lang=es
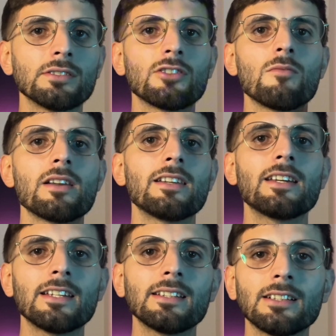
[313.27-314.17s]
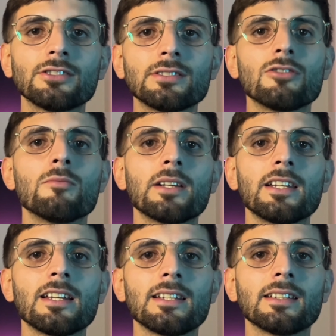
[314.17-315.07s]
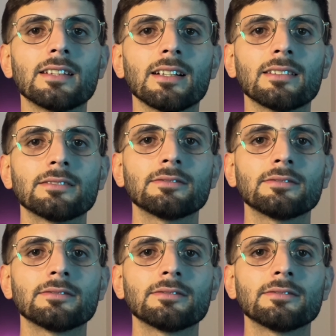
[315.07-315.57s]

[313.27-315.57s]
¿Se comprarían esta o se comprarían esta?